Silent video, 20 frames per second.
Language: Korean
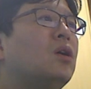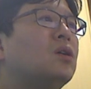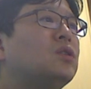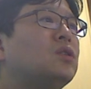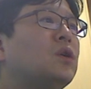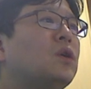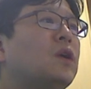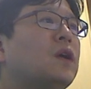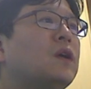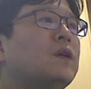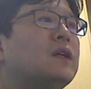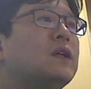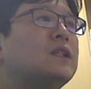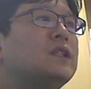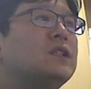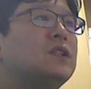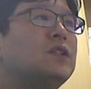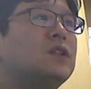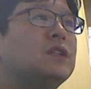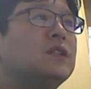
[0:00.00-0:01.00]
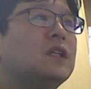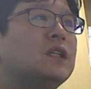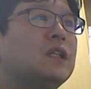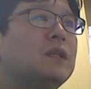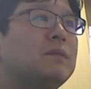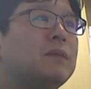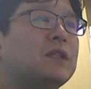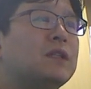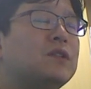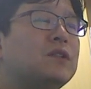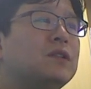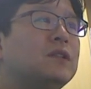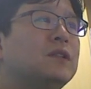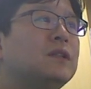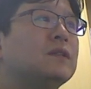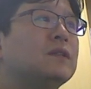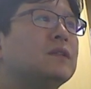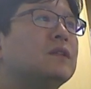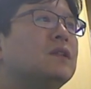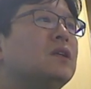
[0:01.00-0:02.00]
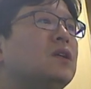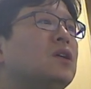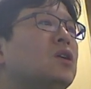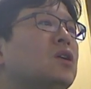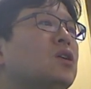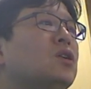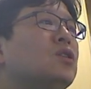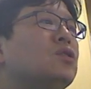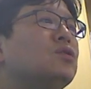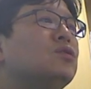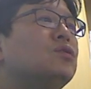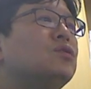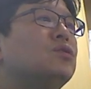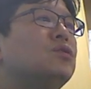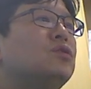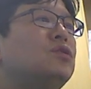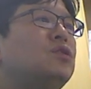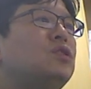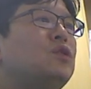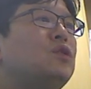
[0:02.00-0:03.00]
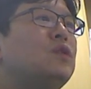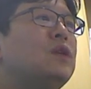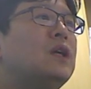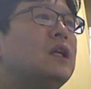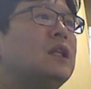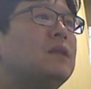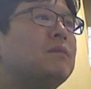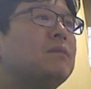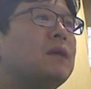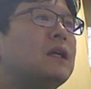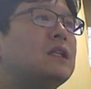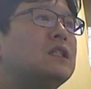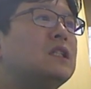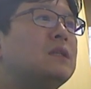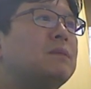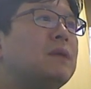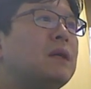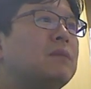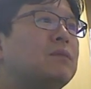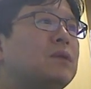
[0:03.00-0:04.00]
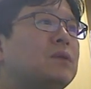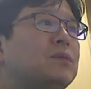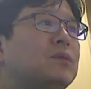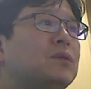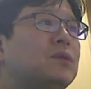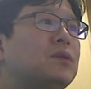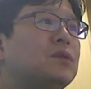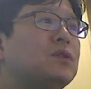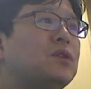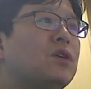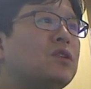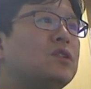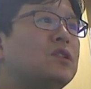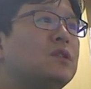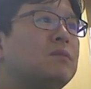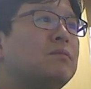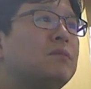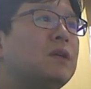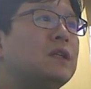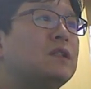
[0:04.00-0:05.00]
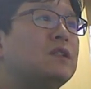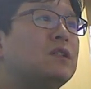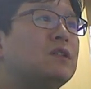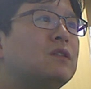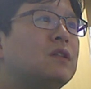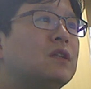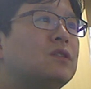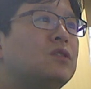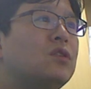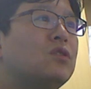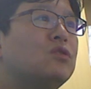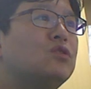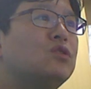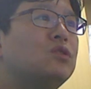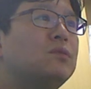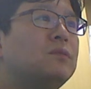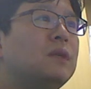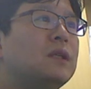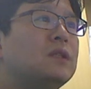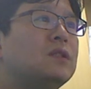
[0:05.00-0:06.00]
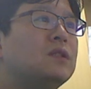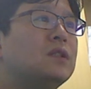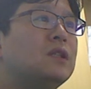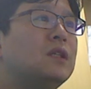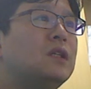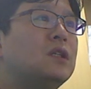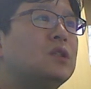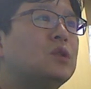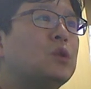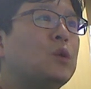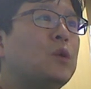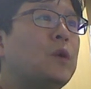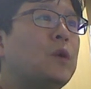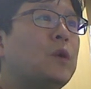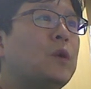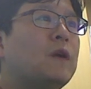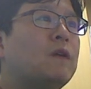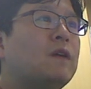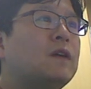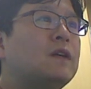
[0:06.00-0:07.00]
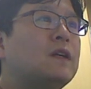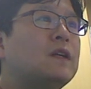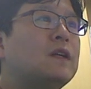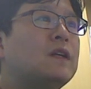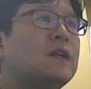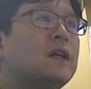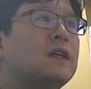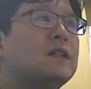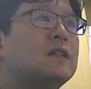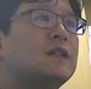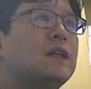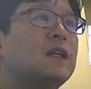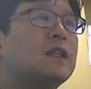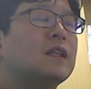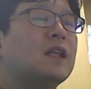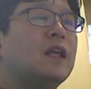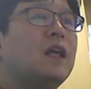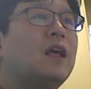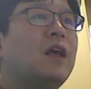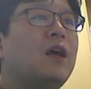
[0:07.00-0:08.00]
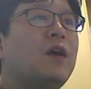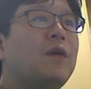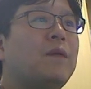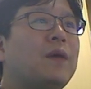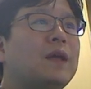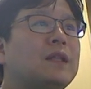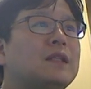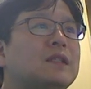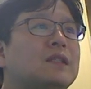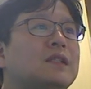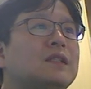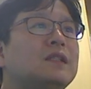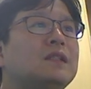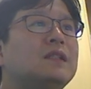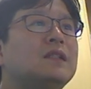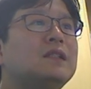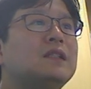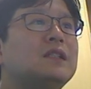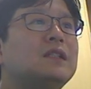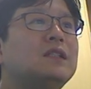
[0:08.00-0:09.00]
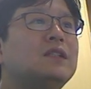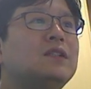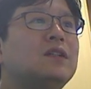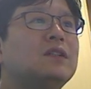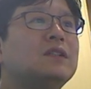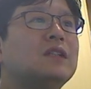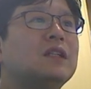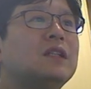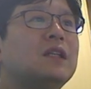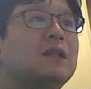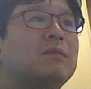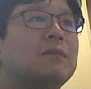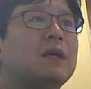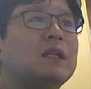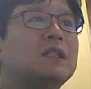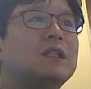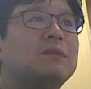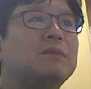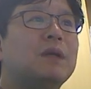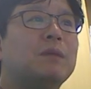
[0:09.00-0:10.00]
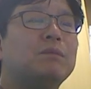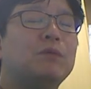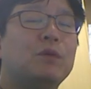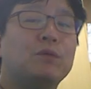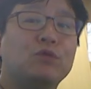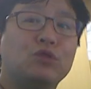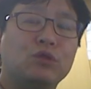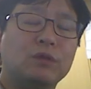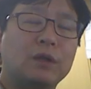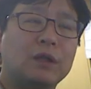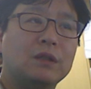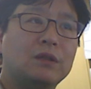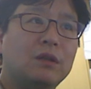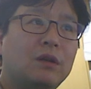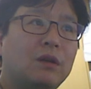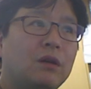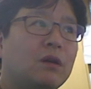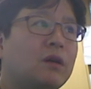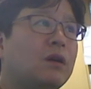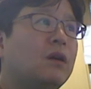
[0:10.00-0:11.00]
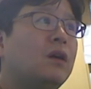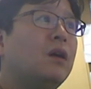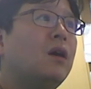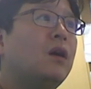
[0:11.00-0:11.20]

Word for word: 정형외과 신경차단 마취는 수술을 위한 마취 방법으로 전신 마취나 척추 마취, 정형외과 의사에 의한 환측 신경차단 마취 방법 중에서